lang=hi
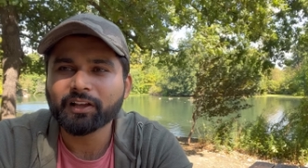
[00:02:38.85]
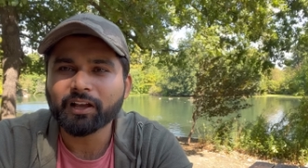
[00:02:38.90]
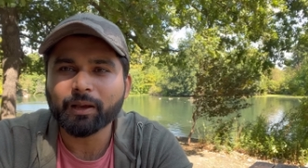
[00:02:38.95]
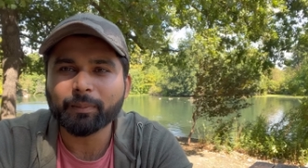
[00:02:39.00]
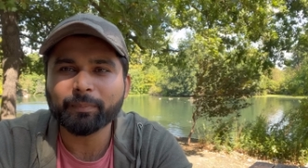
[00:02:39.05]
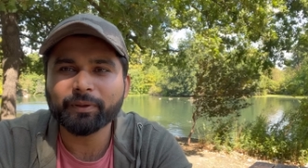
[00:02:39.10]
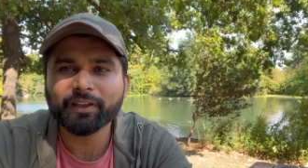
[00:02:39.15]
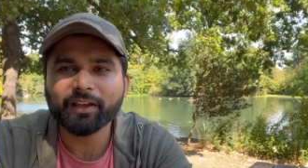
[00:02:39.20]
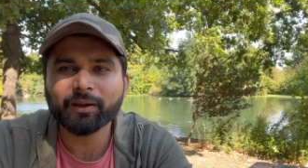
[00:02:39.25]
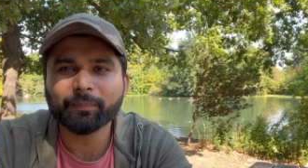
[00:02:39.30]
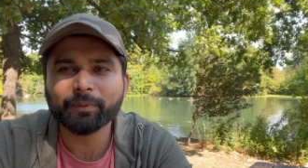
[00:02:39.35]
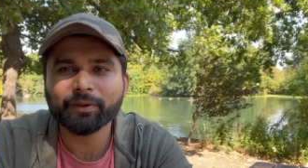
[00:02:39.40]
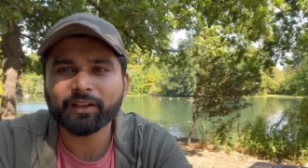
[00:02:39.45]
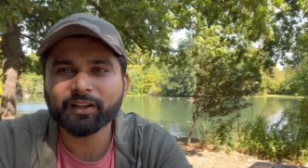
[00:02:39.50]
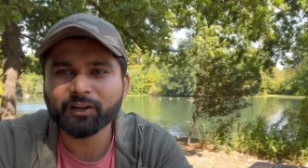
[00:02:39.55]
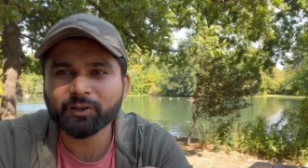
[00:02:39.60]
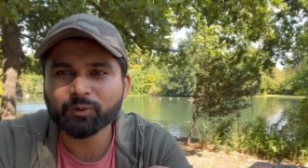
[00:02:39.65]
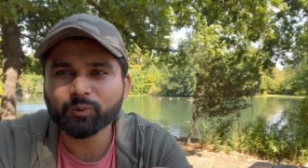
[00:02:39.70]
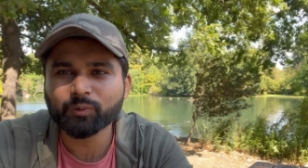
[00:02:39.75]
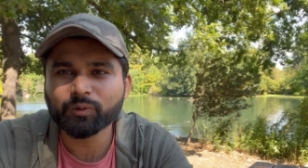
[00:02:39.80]
हमें यहाँ पे
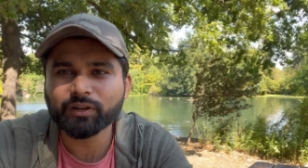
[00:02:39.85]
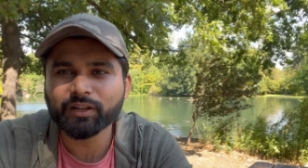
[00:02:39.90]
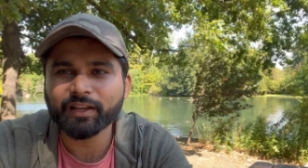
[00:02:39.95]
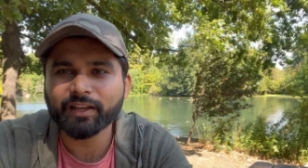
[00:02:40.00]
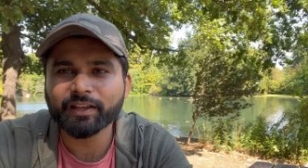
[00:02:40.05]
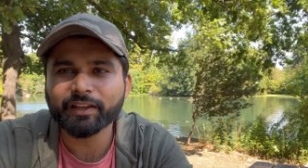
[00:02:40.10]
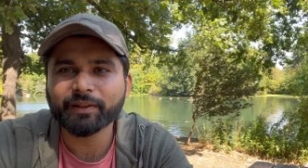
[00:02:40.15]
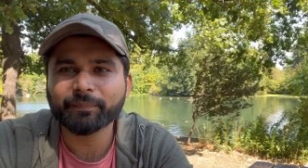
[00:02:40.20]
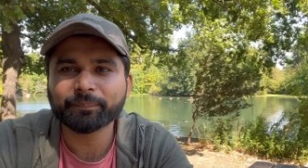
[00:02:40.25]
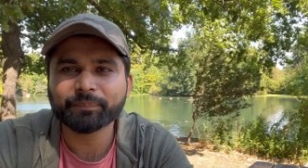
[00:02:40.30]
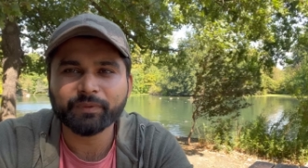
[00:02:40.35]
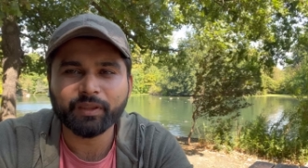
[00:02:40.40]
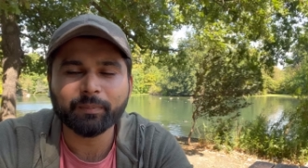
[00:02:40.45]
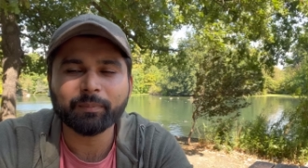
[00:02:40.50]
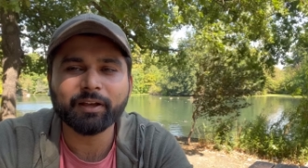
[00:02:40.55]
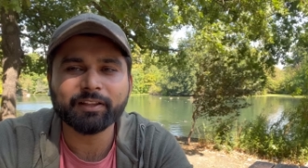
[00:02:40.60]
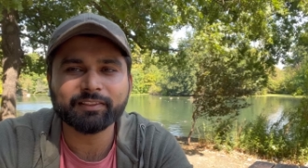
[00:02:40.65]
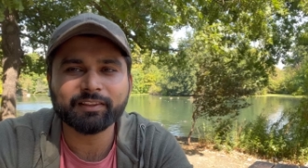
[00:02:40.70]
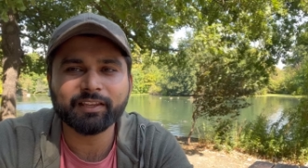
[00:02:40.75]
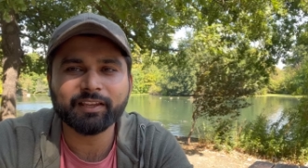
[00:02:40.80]
घर ढूंढना है हम
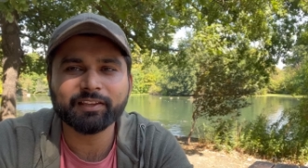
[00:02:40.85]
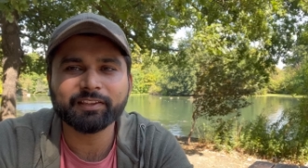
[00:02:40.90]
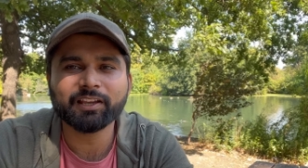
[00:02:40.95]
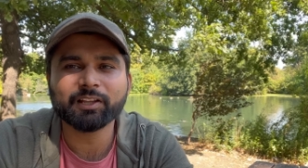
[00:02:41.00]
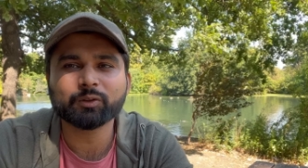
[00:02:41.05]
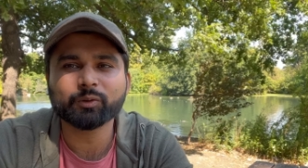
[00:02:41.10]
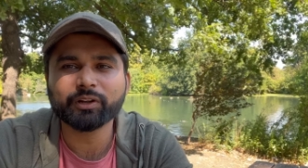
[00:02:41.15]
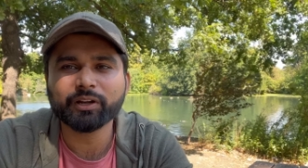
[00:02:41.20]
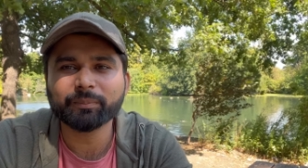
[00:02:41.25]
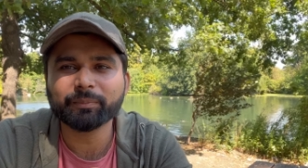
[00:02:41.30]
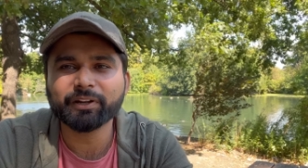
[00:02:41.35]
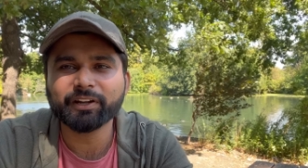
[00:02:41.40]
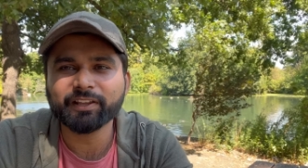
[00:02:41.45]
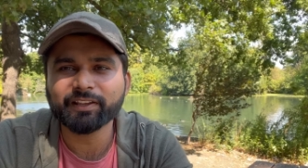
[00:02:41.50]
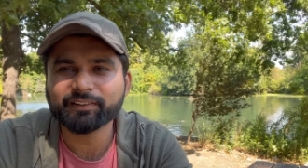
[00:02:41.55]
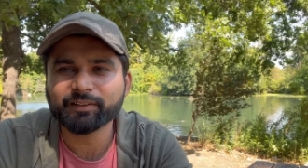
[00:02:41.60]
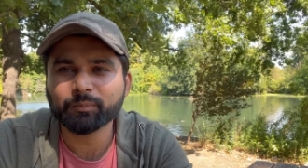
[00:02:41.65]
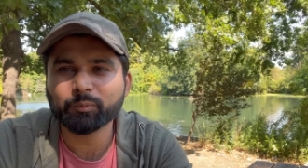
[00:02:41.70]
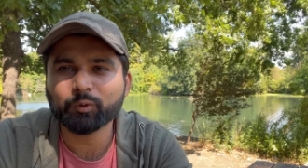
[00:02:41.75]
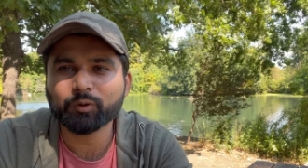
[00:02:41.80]
आते हैं या तो हम इंडिया
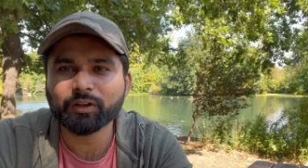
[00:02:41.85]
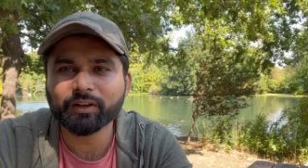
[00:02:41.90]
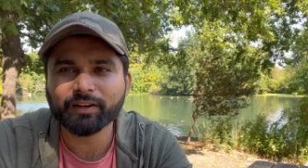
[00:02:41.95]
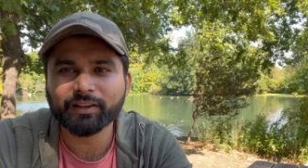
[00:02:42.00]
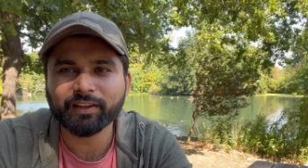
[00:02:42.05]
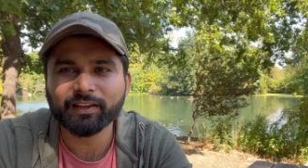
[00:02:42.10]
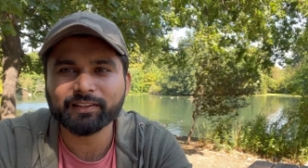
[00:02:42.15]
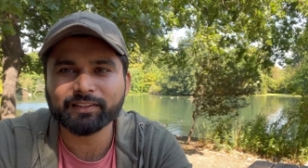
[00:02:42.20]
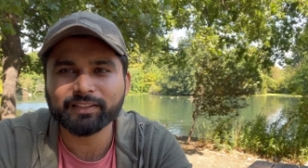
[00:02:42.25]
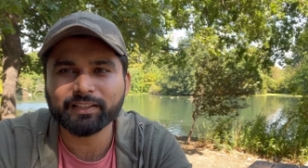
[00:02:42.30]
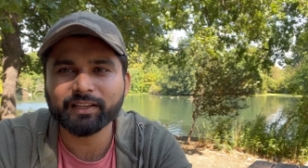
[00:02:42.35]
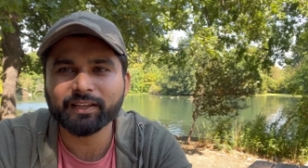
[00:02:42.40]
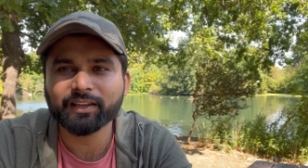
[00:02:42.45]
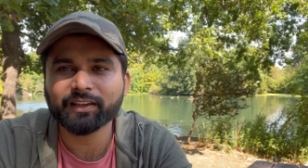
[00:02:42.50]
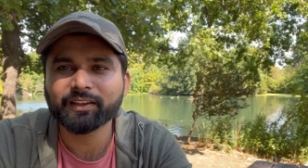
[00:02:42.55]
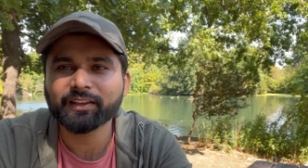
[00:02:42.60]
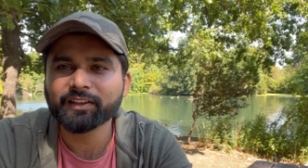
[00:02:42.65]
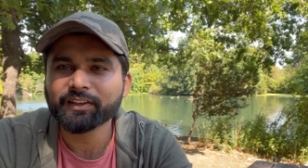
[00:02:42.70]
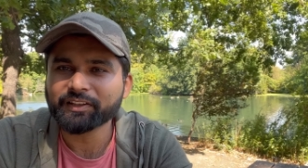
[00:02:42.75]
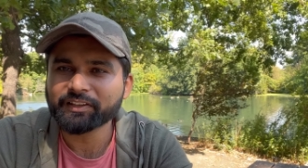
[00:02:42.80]
से बुक करके आते
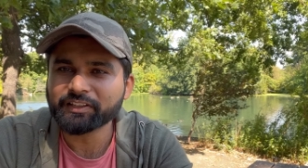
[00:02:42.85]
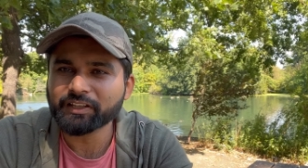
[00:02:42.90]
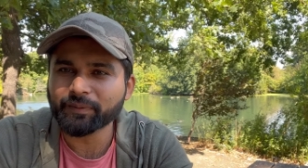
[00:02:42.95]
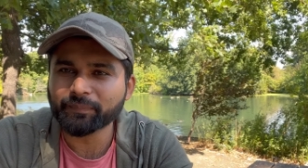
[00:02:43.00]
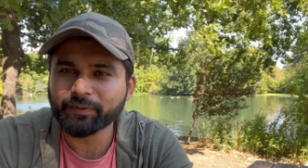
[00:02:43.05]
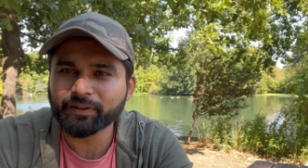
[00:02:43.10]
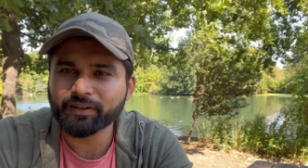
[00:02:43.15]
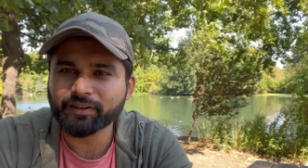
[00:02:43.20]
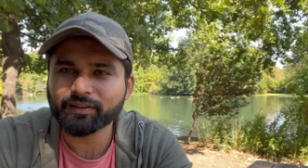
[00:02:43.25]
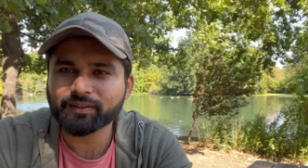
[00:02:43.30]
हैं या फिर